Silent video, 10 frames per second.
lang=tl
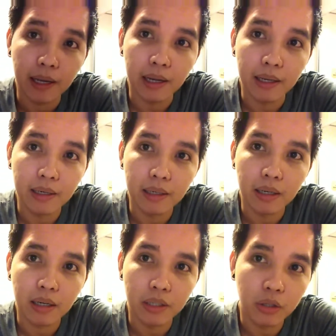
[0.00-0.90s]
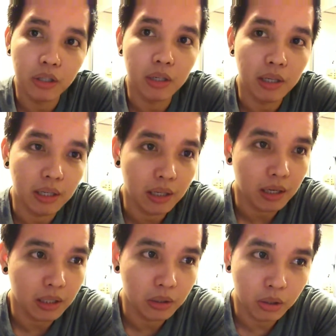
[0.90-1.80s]
And uh, yun,
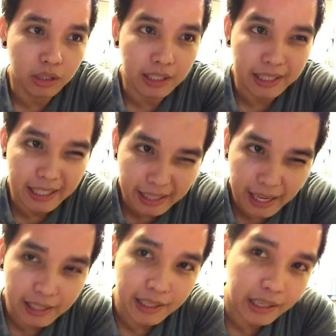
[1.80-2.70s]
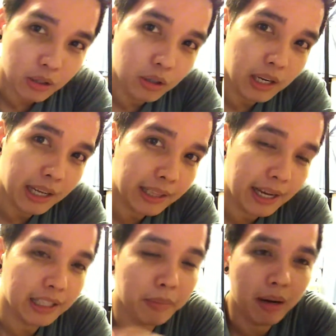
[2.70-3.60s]
uh, doon ididetalye ko
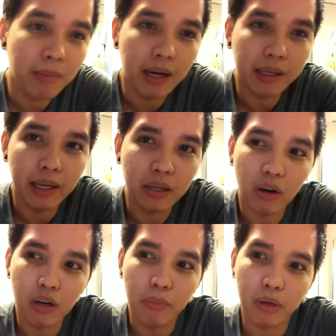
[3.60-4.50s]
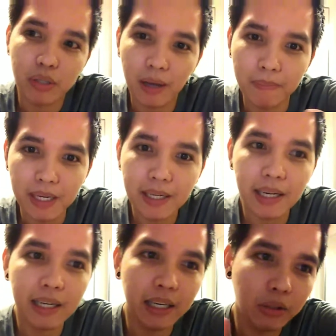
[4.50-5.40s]
lahat-lahat mga bagay kung ano meron sa
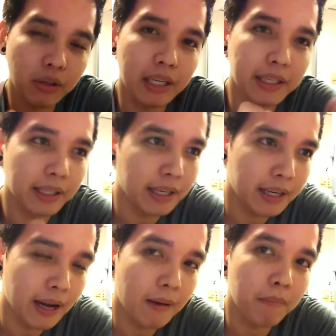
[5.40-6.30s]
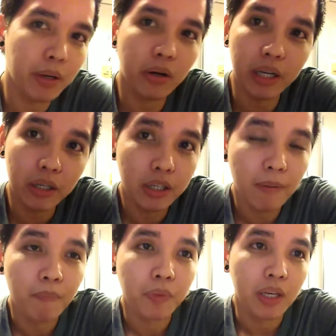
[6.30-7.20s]
kabina, ganito, ganyan, ganyan. Pero ngayon,
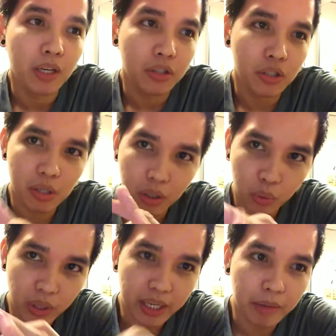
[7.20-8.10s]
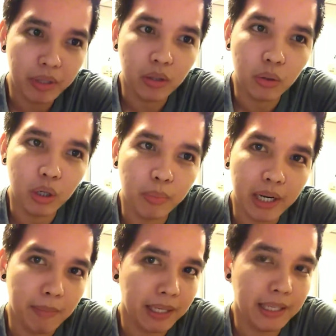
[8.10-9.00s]
just quick cabin tour
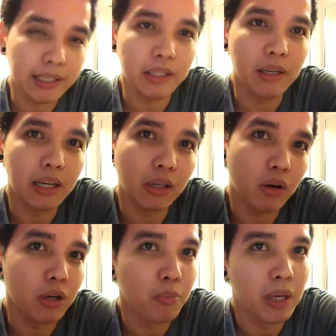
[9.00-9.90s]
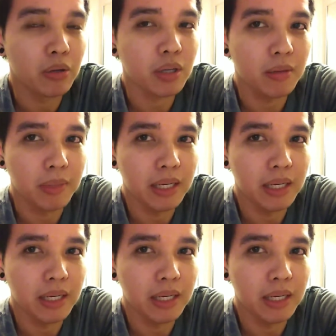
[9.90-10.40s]
para makita nyo lang kung ano meron sa